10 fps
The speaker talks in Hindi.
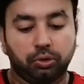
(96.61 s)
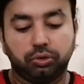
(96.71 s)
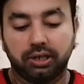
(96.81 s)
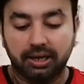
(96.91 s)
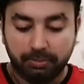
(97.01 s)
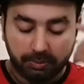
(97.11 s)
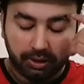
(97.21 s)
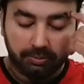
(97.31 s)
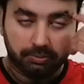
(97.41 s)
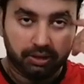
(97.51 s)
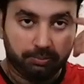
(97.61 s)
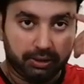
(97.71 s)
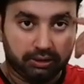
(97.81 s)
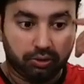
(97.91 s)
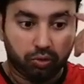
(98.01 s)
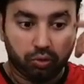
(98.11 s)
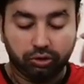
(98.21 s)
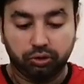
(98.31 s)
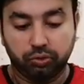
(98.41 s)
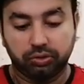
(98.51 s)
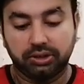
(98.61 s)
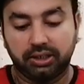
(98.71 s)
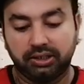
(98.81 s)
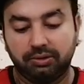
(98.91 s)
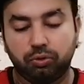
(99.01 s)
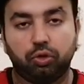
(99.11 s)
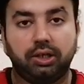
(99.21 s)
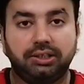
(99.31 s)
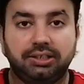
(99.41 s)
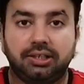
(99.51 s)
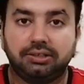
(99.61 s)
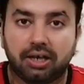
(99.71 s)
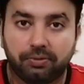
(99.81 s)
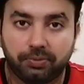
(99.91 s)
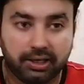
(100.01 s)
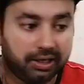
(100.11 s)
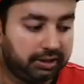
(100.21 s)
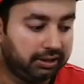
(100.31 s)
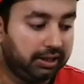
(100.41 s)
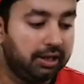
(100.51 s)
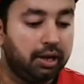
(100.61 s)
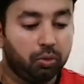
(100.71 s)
दूसरे नंबर पे हम बर्तनों को जो यूज़ करते हैं उनको अच्छी तरह साफ़ नहीं करते